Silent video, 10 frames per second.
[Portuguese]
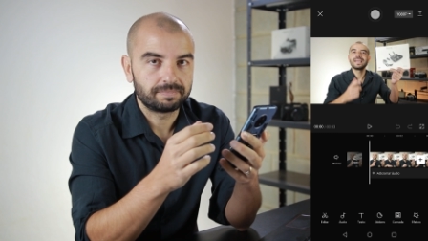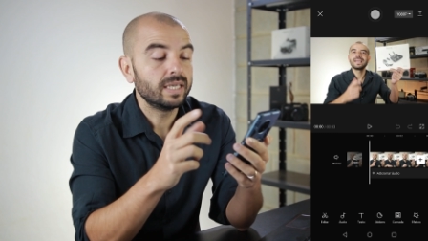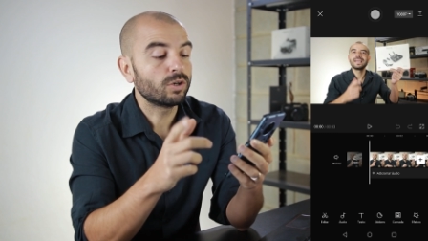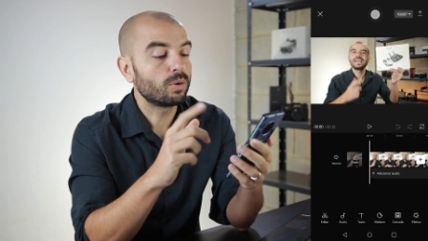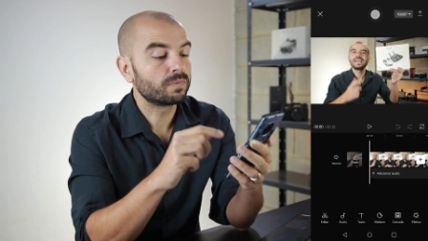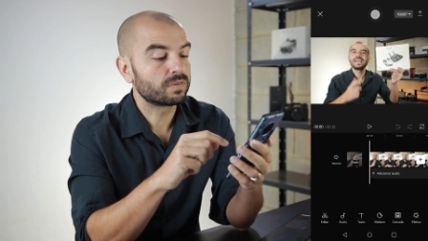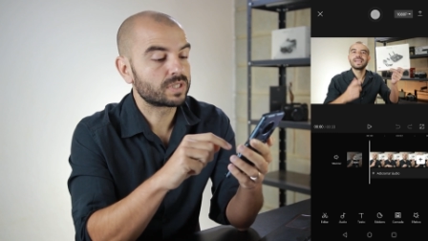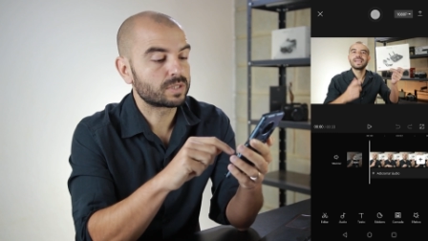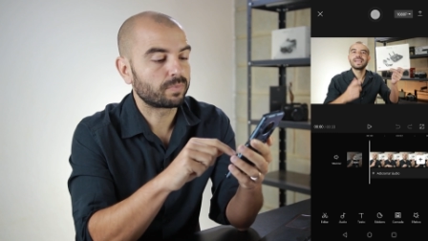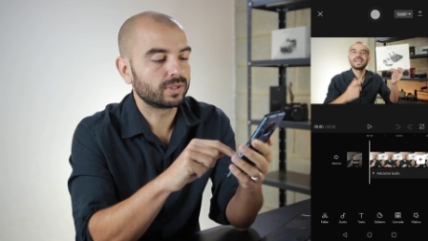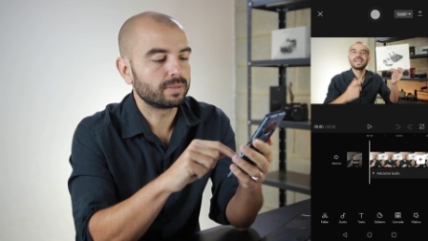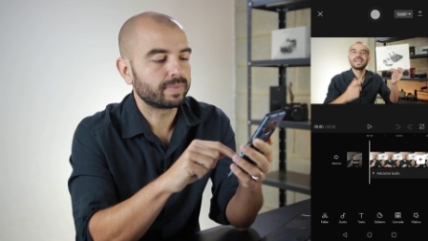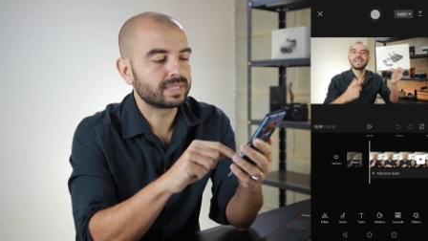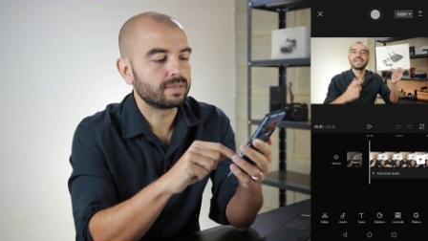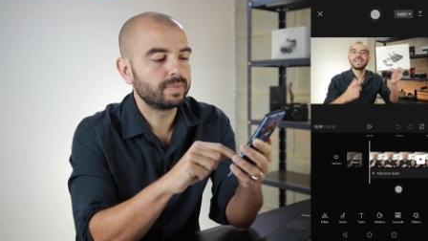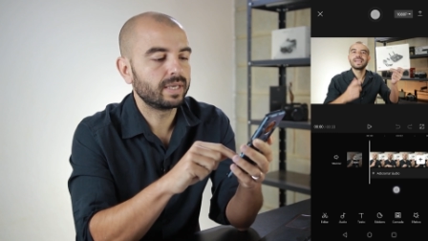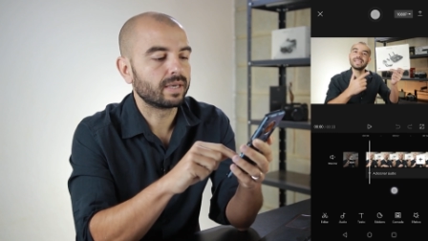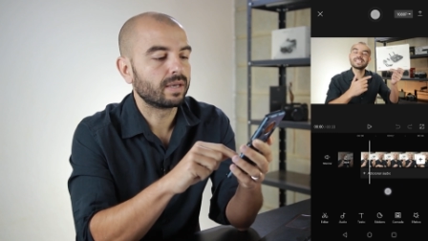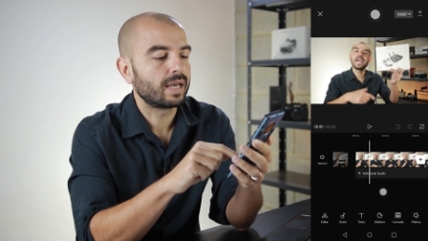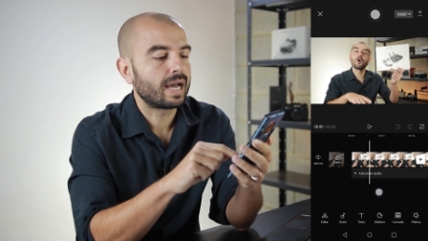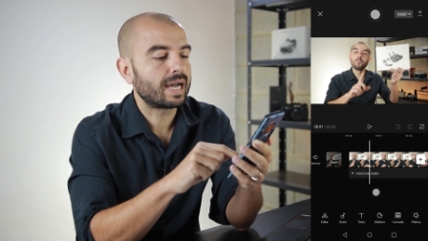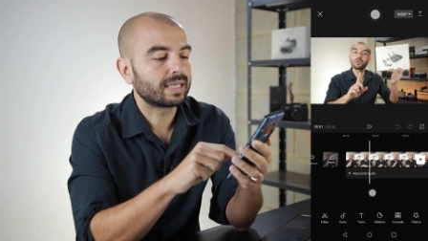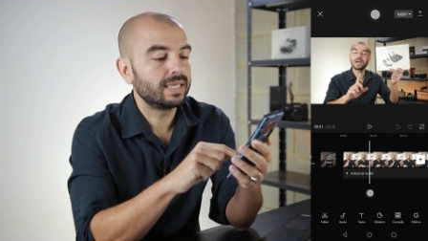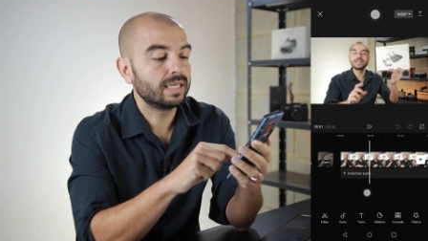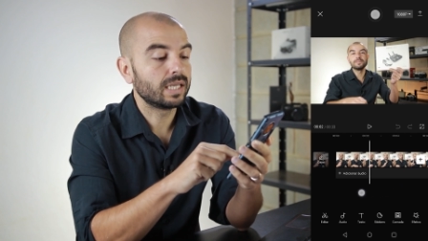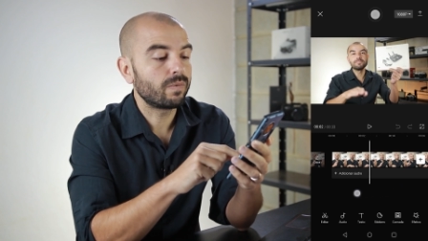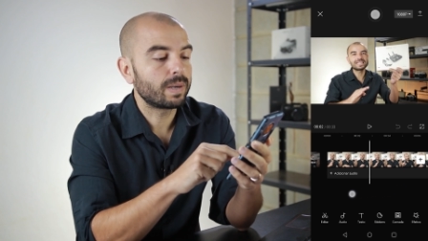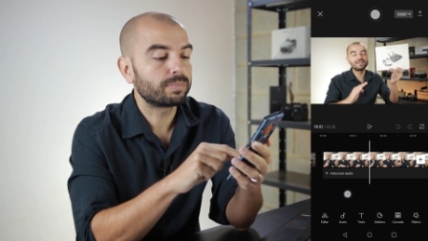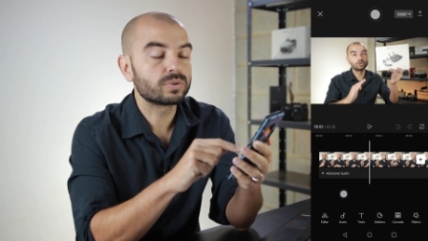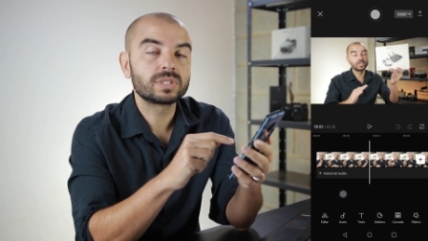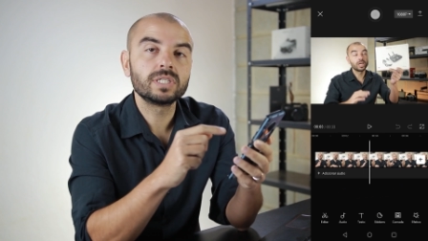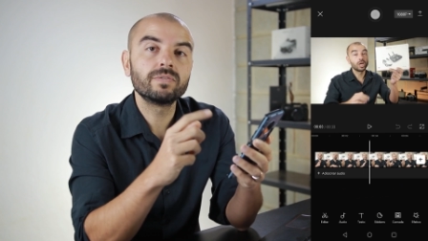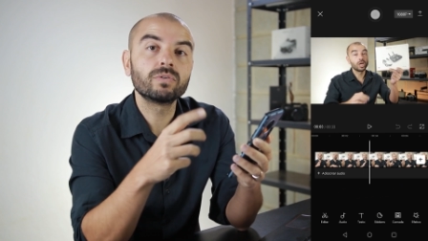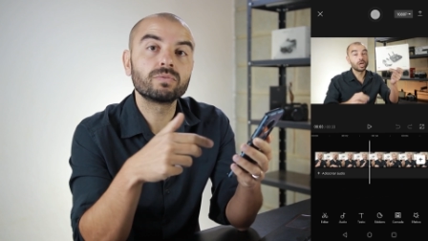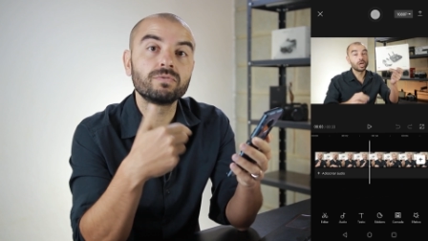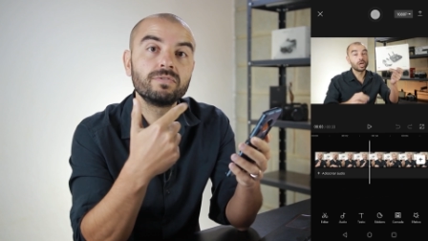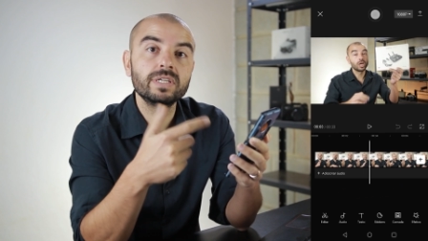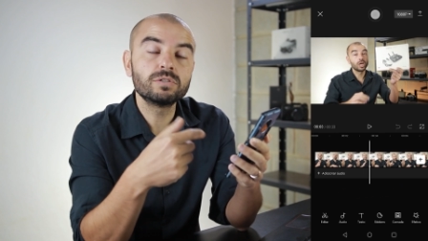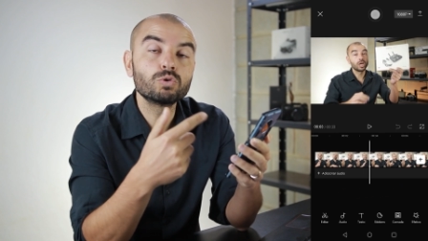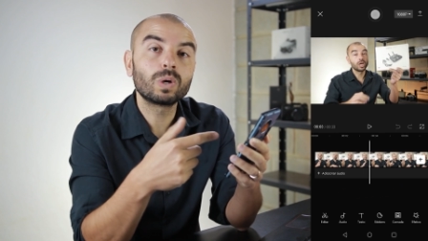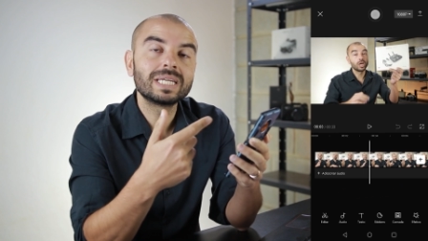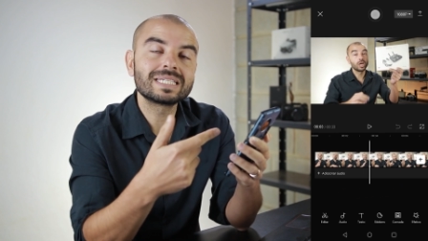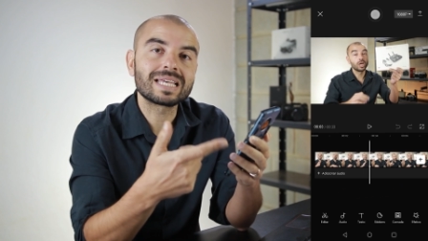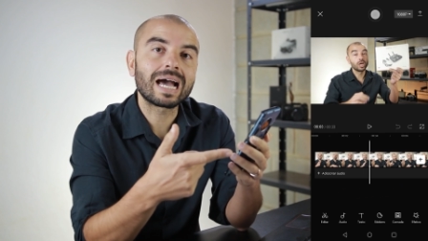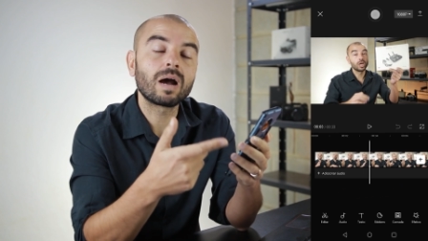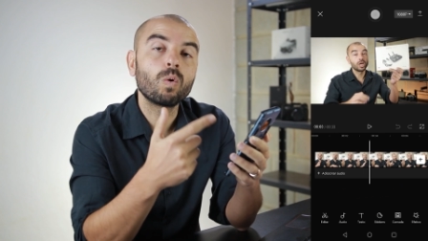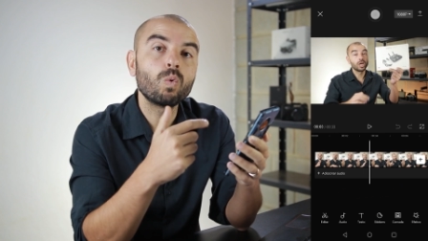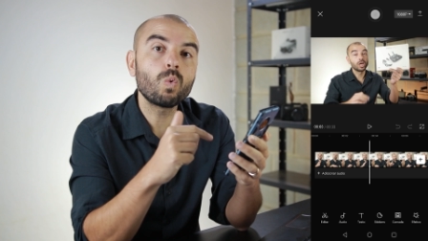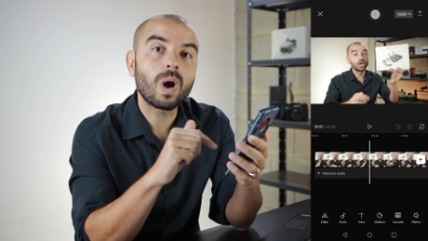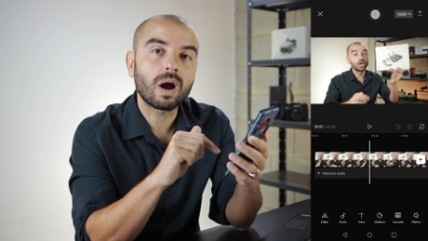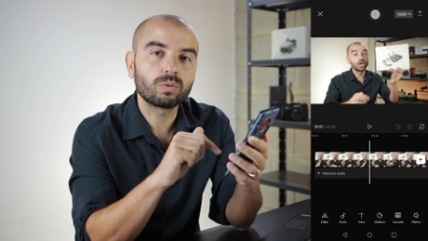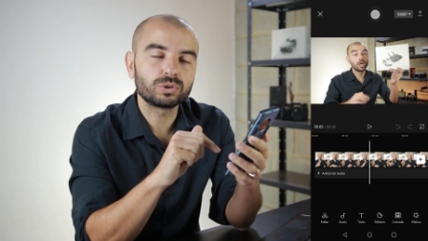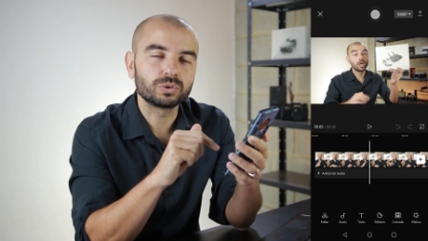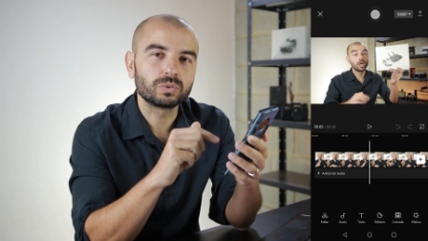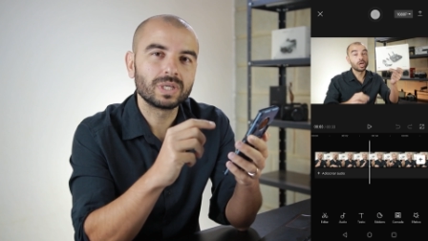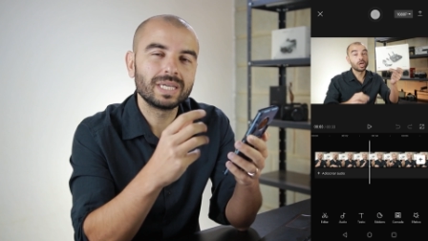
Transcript: E como vocês podem perceber, aqui não é possível visualizar o áudio.